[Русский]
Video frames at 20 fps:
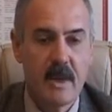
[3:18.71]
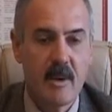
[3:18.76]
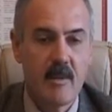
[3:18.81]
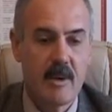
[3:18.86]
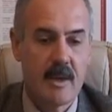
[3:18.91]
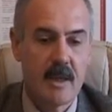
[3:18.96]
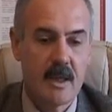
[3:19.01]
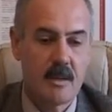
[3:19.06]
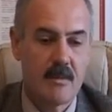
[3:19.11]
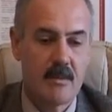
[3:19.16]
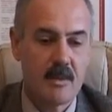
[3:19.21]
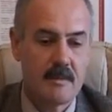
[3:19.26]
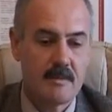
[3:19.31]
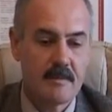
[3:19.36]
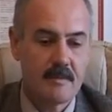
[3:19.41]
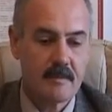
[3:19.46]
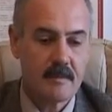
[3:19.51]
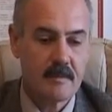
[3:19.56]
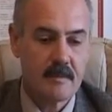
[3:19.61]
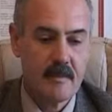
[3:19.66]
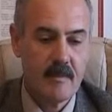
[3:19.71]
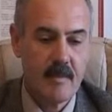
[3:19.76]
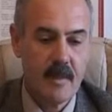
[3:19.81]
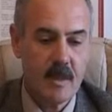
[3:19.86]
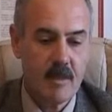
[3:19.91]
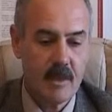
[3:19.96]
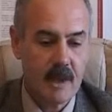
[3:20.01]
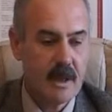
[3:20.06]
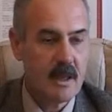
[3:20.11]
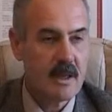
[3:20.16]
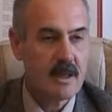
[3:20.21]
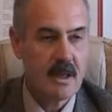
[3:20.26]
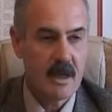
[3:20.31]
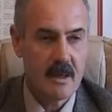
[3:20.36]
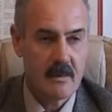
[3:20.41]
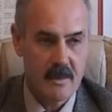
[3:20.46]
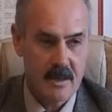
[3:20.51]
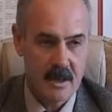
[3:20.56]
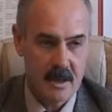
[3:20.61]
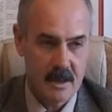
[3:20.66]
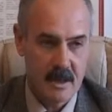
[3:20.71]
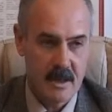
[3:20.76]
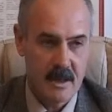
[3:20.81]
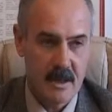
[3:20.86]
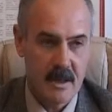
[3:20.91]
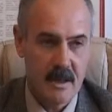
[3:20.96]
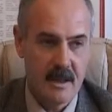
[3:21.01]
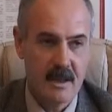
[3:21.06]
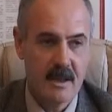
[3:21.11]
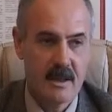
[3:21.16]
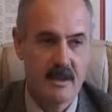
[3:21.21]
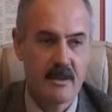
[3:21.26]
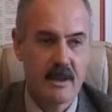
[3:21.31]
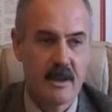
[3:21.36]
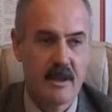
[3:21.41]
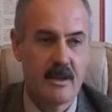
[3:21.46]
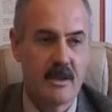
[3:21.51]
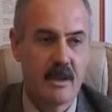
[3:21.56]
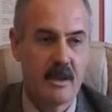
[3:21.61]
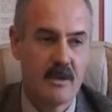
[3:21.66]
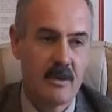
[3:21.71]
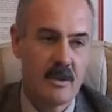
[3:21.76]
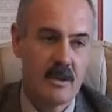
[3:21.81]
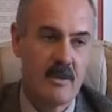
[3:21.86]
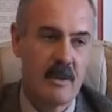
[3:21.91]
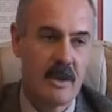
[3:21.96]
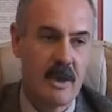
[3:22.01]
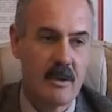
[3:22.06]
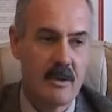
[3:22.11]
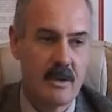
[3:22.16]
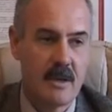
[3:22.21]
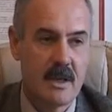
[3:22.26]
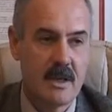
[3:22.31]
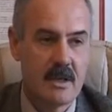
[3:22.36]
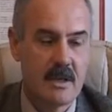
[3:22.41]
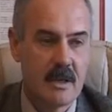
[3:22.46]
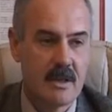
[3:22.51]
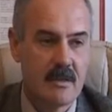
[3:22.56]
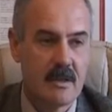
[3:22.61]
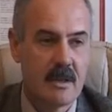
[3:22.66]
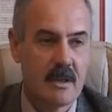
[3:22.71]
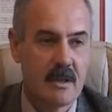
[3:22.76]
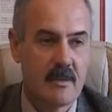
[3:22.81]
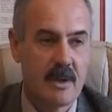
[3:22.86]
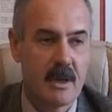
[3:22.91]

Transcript: поэтому Приглашаем всех жителей нашего района тоже принять участие в этих